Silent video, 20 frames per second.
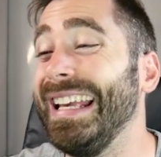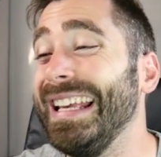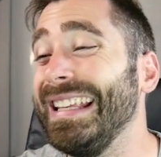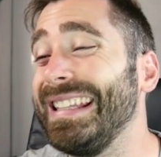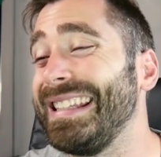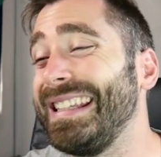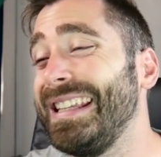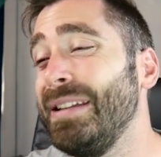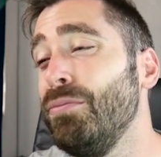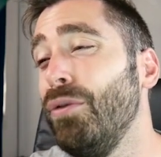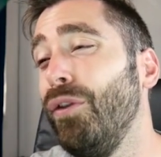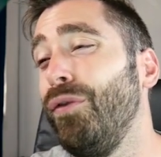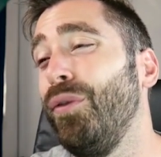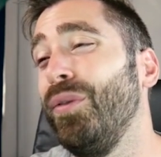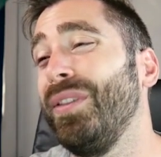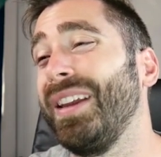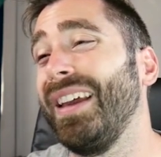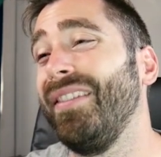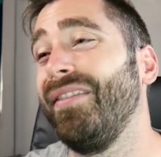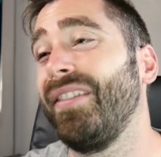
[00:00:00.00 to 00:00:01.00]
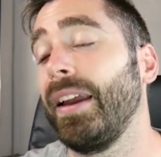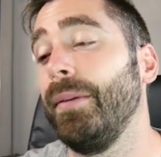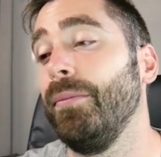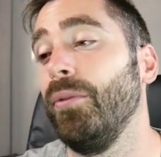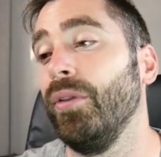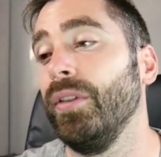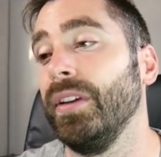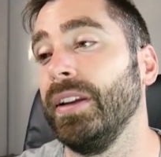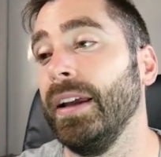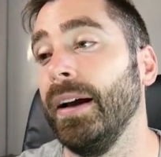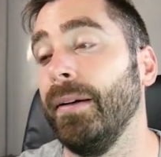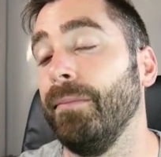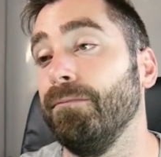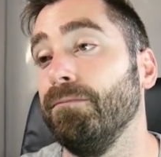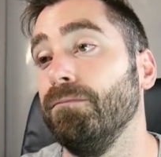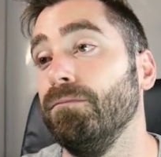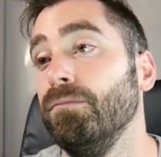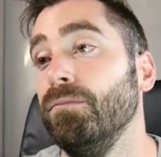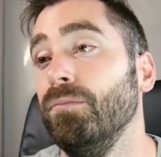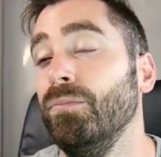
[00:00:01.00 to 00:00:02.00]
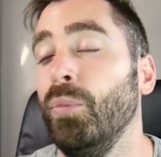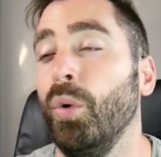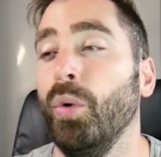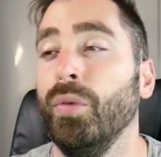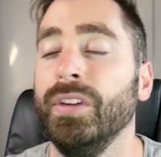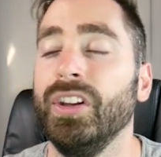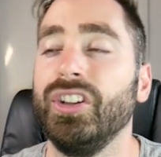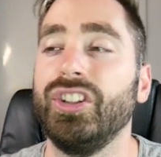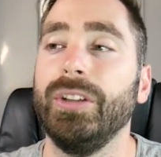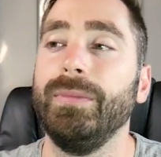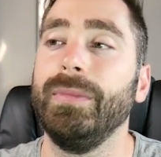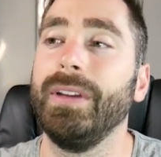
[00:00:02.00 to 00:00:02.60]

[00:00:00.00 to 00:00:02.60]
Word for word: qu'est-ce qu'il me faudrait vraiment les gars Bon, des